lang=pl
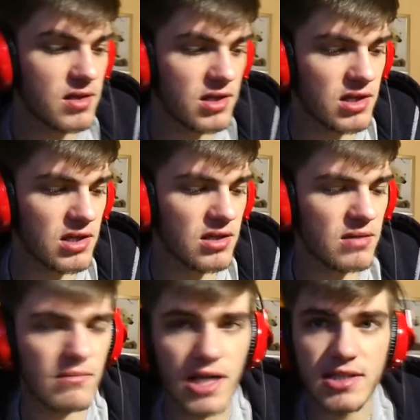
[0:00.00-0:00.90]

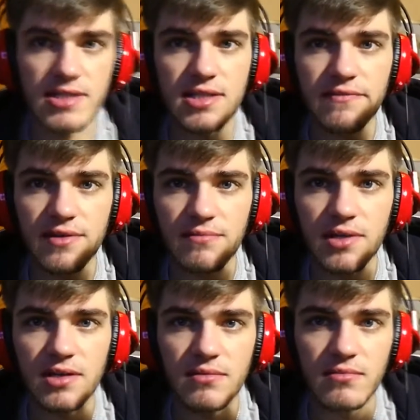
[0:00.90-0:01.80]
i magnes
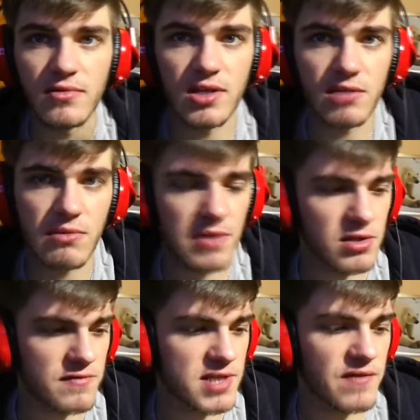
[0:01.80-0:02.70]
wezmę, bo nie umiem
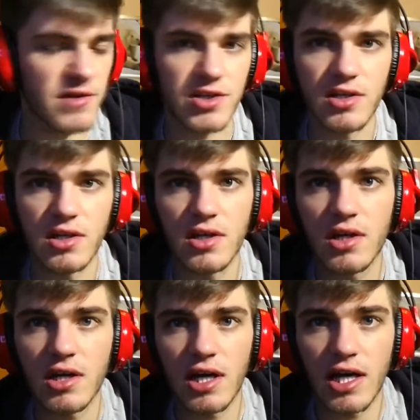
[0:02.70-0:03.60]
rano wstawać.
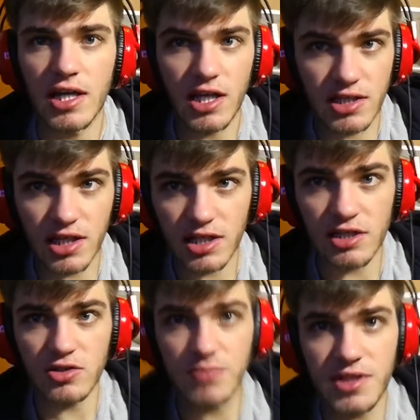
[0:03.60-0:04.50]
A niech jak nie na
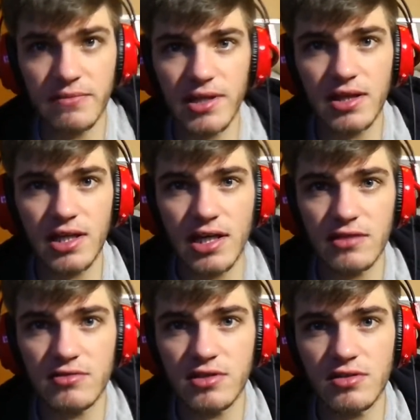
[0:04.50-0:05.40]
subskrybenta,
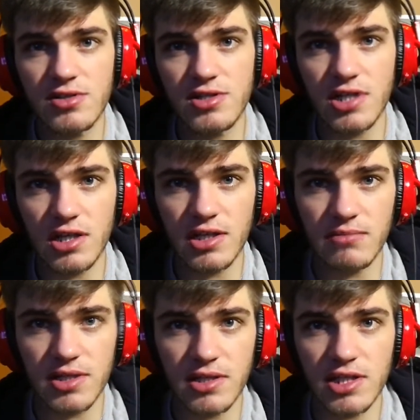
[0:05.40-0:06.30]
to skończysz jak
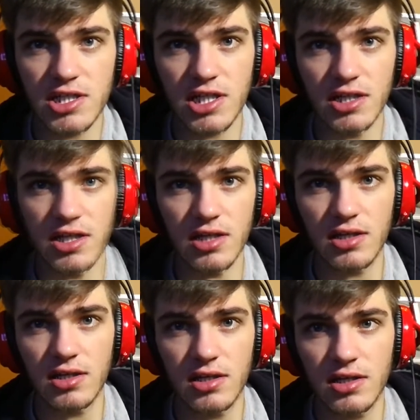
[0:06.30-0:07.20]
tamten na ścianie.
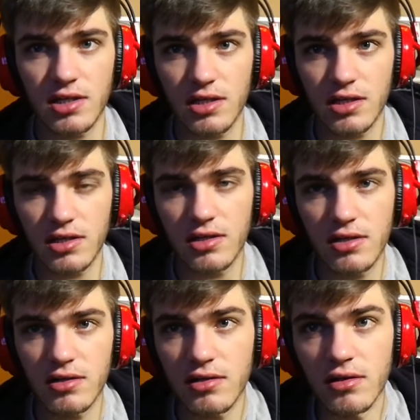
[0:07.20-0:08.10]

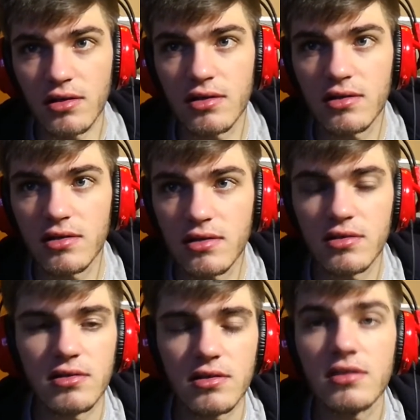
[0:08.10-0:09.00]
No,
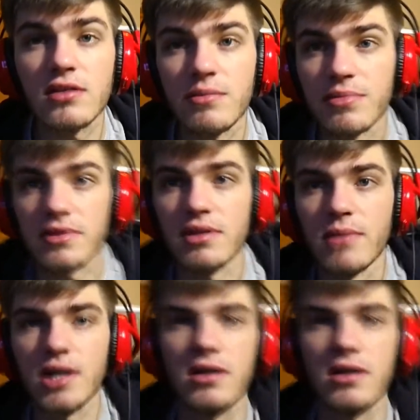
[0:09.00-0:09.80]
no to do potem.